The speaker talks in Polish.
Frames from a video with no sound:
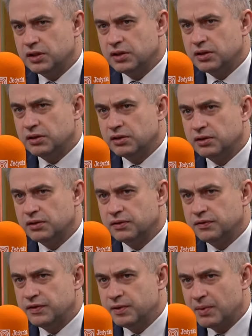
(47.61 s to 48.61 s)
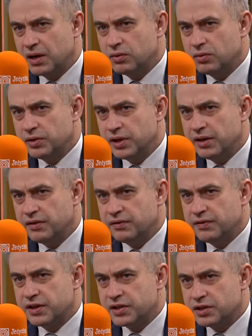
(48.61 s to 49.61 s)
e, wymachuje,
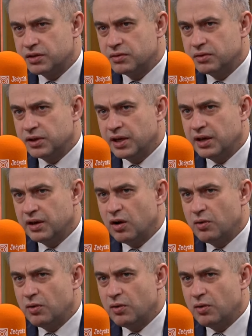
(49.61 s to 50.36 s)
wykrzykuje,